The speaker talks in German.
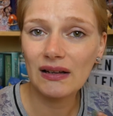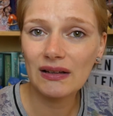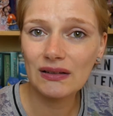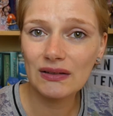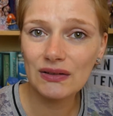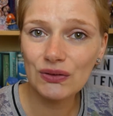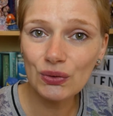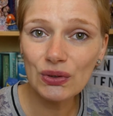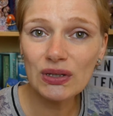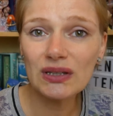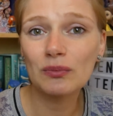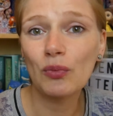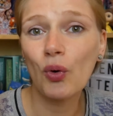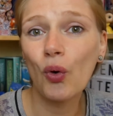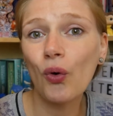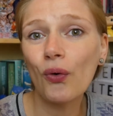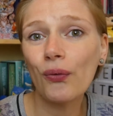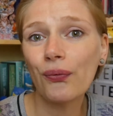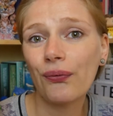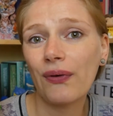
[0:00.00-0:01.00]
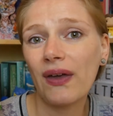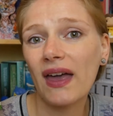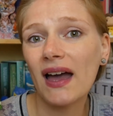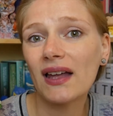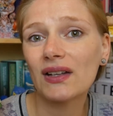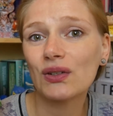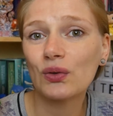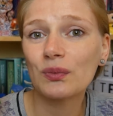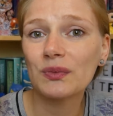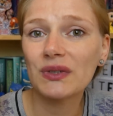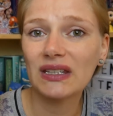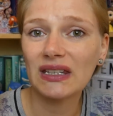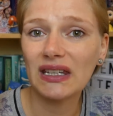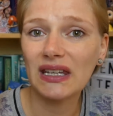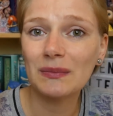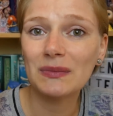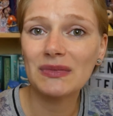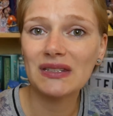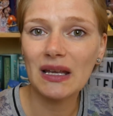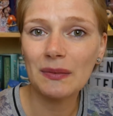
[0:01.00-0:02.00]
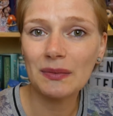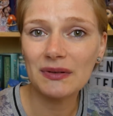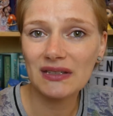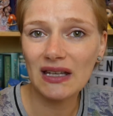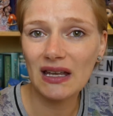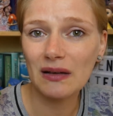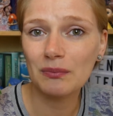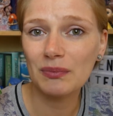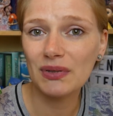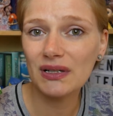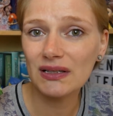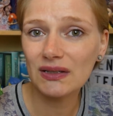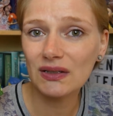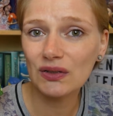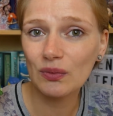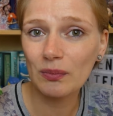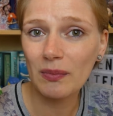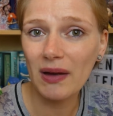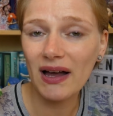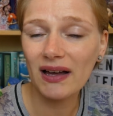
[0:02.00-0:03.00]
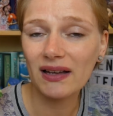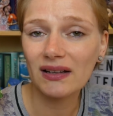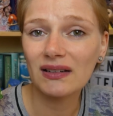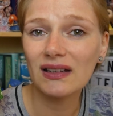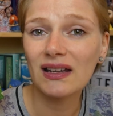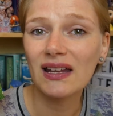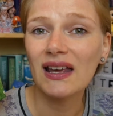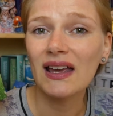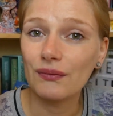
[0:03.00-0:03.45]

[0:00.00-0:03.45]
zu diesem Hof fährt, um sich eben selbst ein Bild zu machen,